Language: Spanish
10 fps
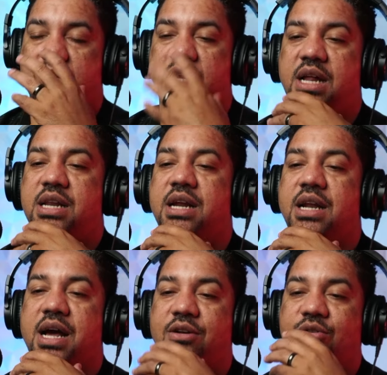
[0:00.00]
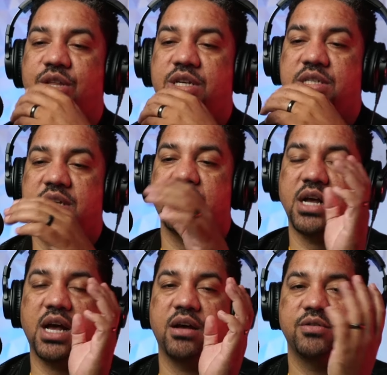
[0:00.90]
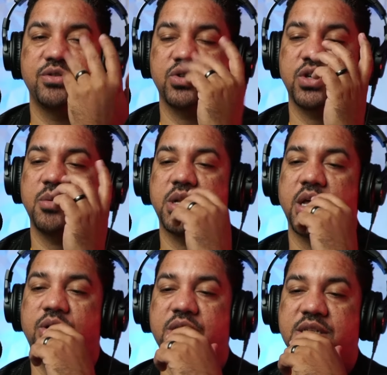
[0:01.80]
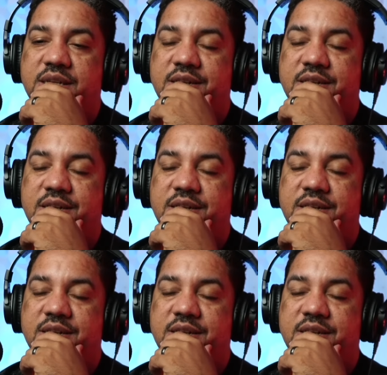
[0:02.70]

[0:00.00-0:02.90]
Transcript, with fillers: él arreglarlo y decir, ah, yo soy el protagonista.